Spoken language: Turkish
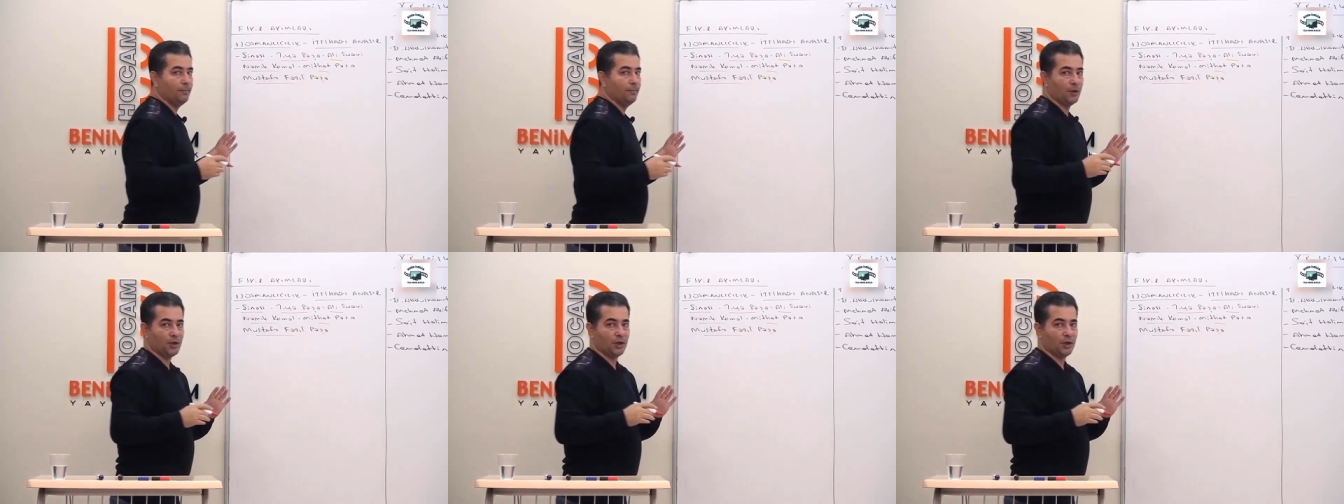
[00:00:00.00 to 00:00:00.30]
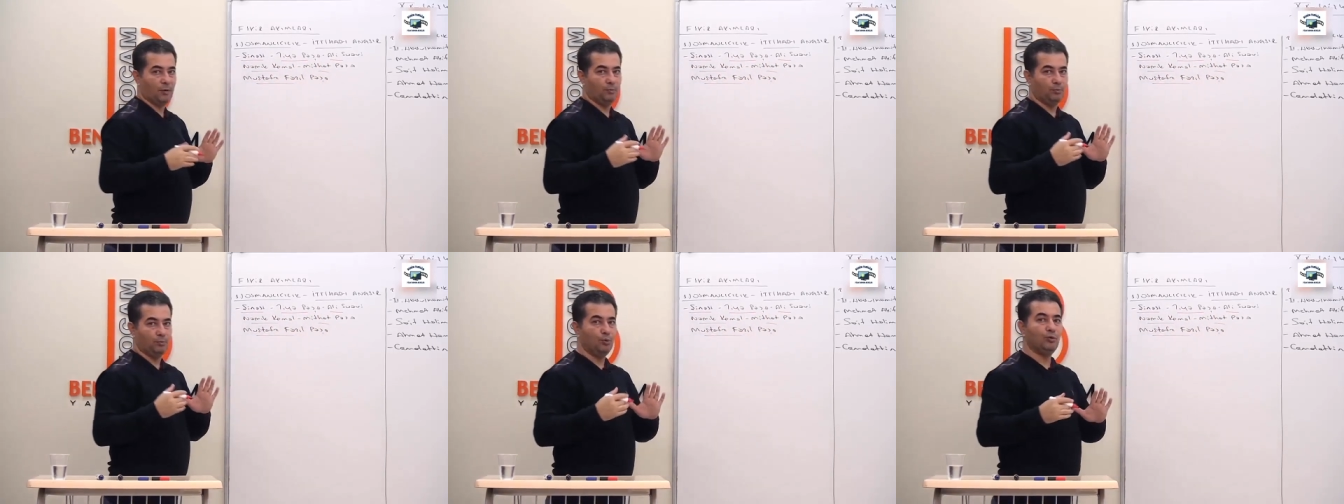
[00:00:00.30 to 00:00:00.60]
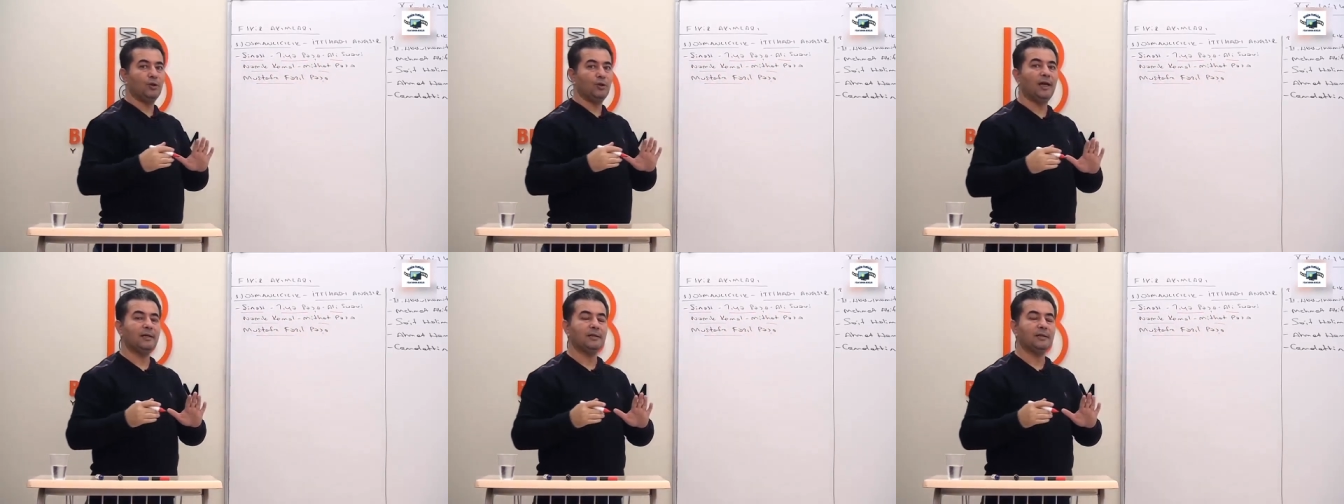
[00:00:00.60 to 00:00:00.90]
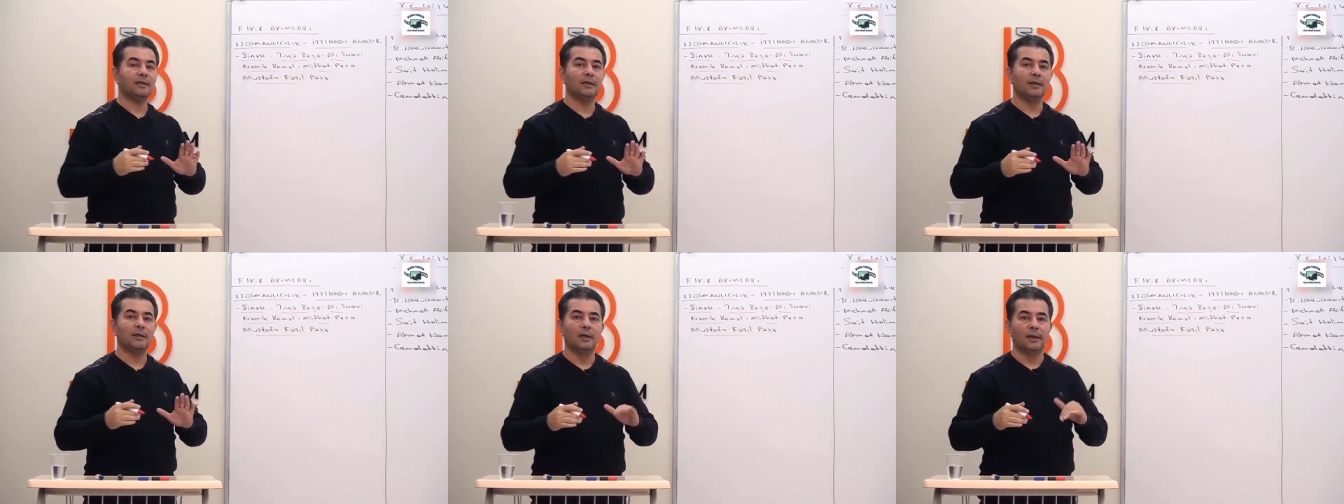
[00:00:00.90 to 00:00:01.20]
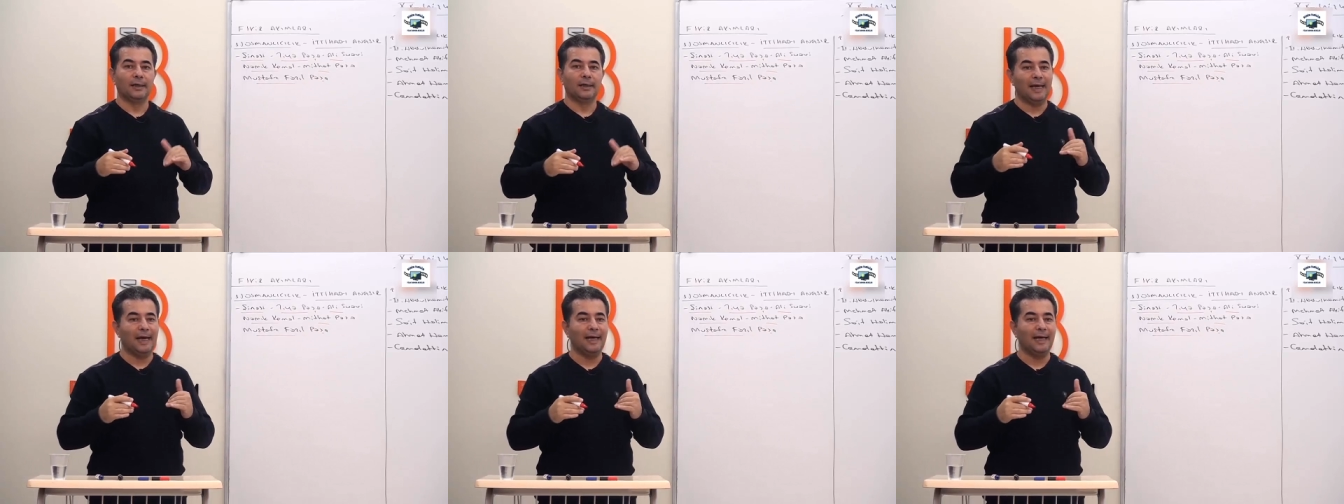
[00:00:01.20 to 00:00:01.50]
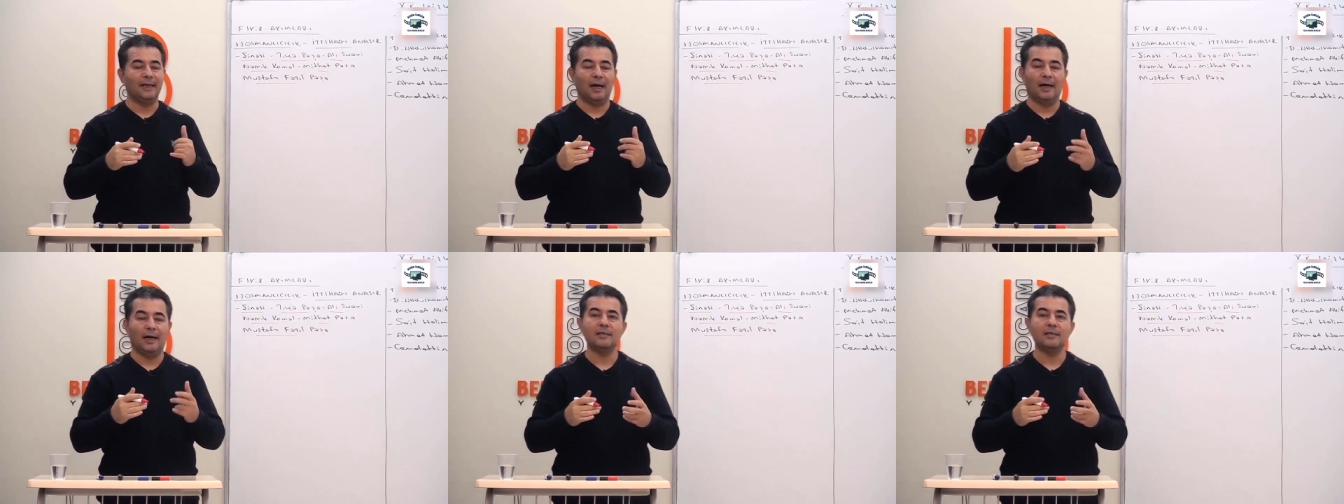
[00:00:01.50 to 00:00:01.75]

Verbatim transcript: Paşa. Bunlar yani